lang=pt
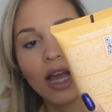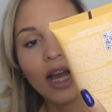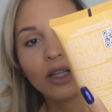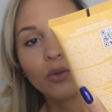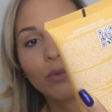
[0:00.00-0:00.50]

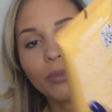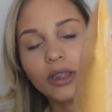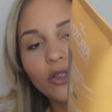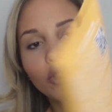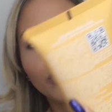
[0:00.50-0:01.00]
Aí eu comprei
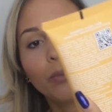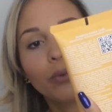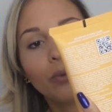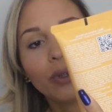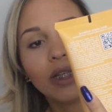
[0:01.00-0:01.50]
esse
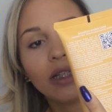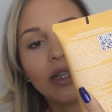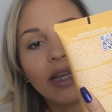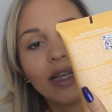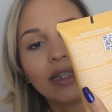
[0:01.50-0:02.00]
shampoo, que
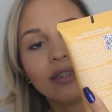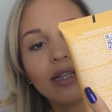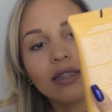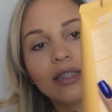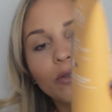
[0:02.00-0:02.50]
ele é
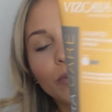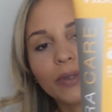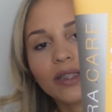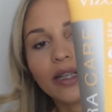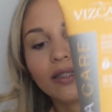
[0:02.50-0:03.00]
hidratação e
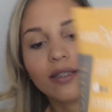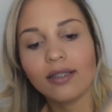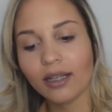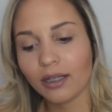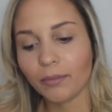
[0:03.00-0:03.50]
maciez
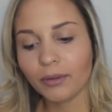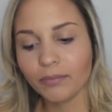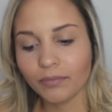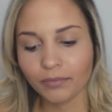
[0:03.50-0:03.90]
extrema,